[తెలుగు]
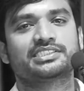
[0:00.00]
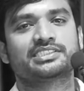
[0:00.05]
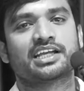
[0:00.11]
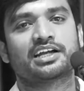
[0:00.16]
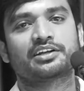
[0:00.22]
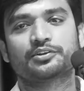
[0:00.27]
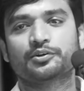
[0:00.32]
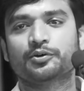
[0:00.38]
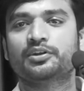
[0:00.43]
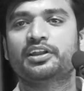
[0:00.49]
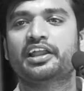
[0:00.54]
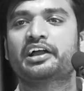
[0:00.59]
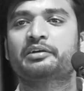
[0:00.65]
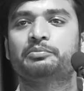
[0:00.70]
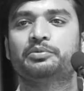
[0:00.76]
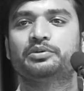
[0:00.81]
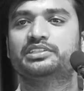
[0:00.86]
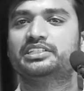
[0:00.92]
సంఘం
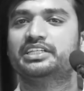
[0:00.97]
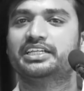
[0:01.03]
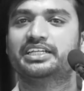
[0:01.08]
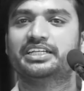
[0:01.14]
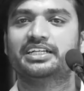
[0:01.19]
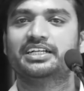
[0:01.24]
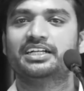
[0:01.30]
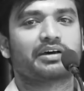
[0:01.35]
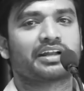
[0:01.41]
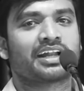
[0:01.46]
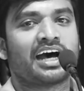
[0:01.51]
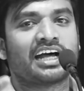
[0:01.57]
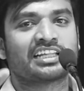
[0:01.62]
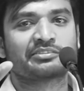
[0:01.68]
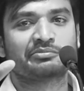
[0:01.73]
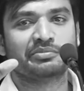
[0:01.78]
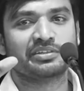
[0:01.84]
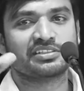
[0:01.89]
లేకపోతే మన
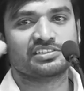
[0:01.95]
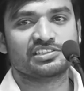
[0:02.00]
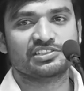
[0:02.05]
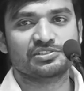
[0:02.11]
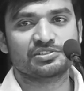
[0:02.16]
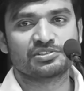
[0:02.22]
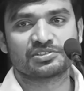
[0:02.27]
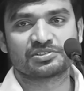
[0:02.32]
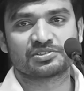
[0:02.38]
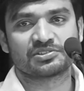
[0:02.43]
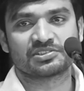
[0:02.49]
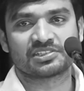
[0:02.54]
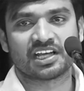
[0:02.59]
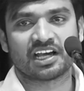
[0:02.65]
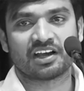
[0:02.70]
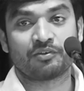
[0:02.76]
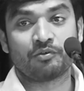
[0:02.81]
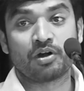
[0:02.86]
ఆత్మీయ జీవితం కూడా